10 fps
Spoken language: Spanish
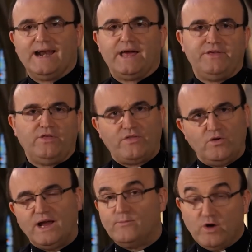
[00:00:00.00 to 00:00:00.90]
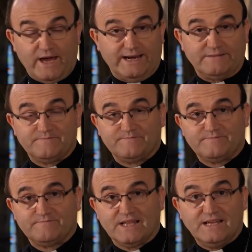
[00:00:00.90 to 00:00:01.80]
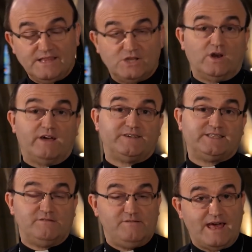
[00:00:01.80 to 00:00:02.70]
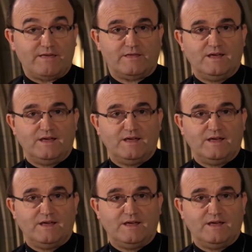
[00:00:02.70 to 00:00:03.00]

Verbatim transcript: nacido de una mujer. De hecho, la festividad